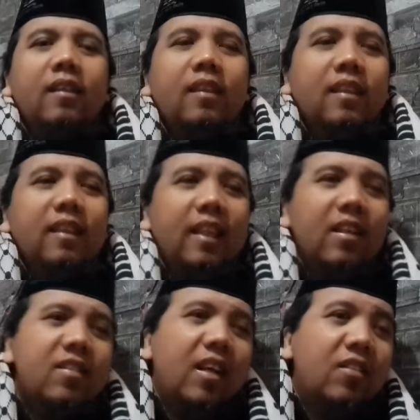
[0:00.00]

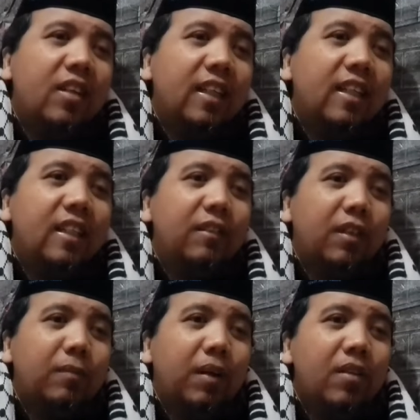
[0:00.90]
dengan sak senengi
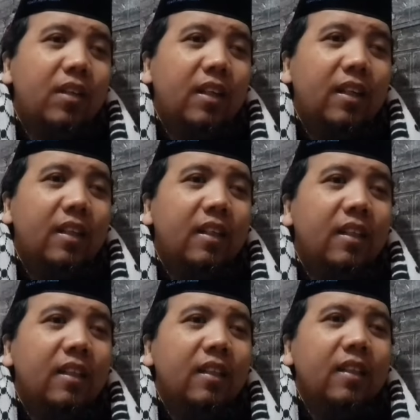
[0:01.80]
dewi bahasanya
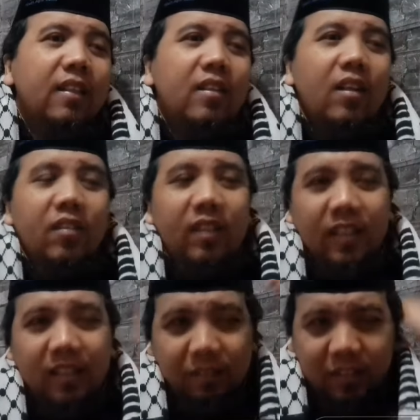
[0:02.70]
sak
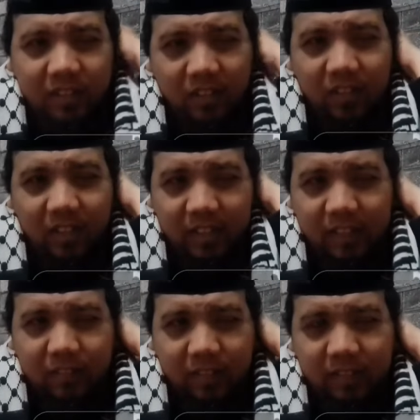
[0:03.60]
senengi dewi ya sak senengi
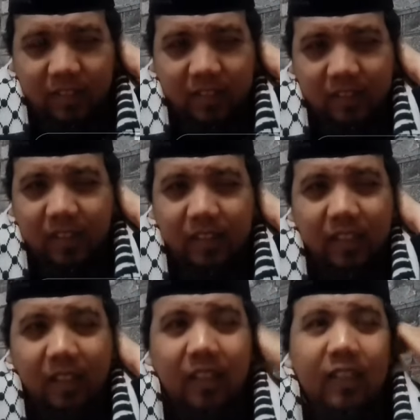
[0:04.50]
dewi jadi
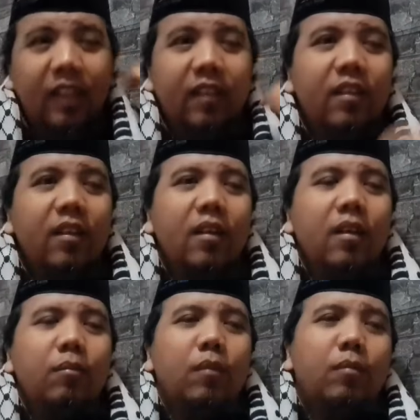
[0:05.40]
kadang-kadang
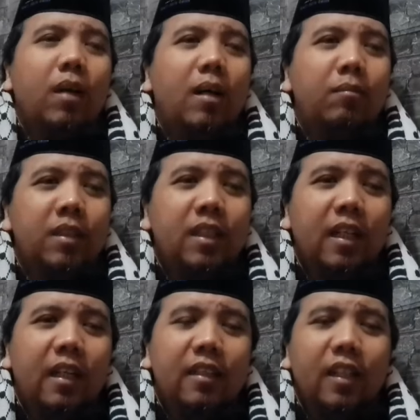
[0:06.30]
memahami
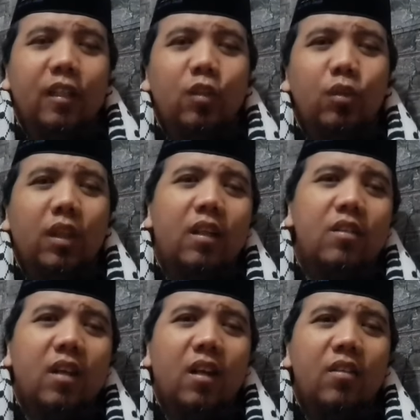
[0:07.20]
dalilnya itu ya
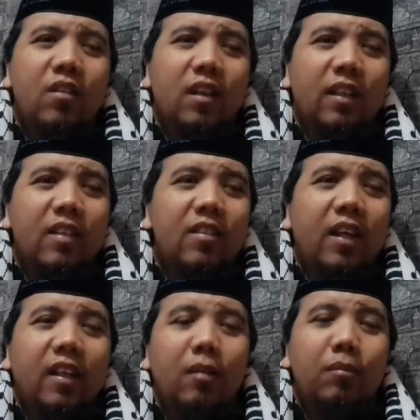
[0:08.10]
sak senengi
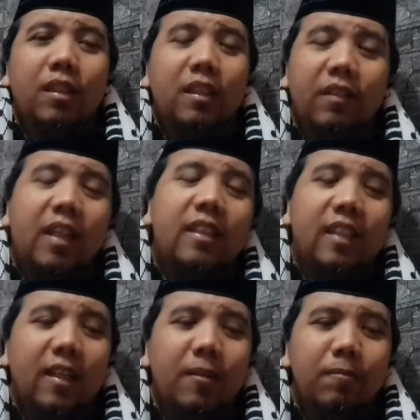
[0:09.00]
sak gelemi dewi
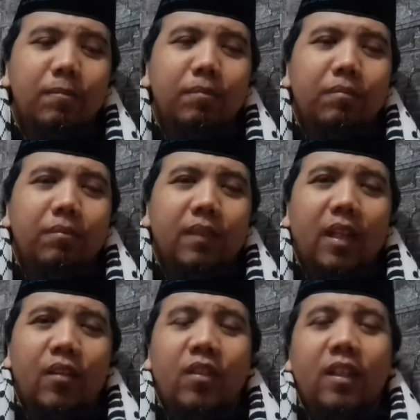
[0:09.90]
aja
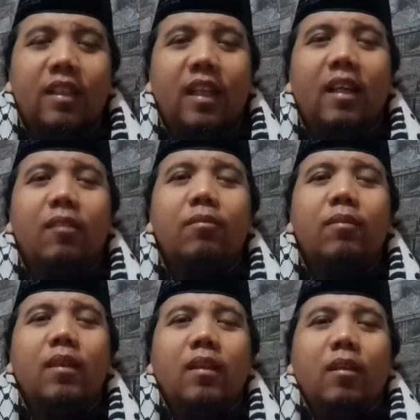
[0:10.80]
nah sehingga